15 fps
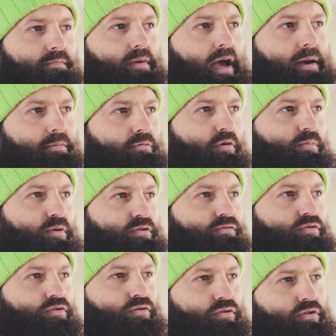miałem kłopoty
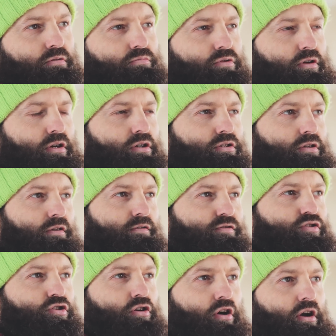w związku z tym trochę
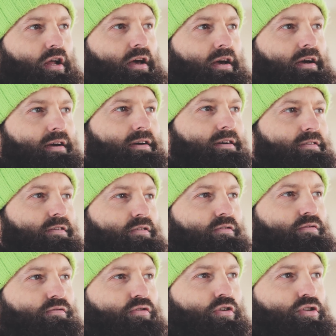w szkole,
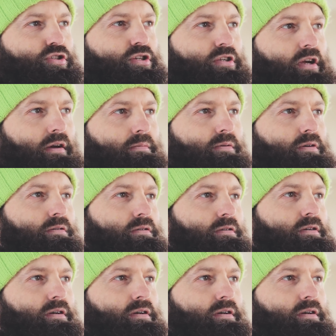w rodzinie, bo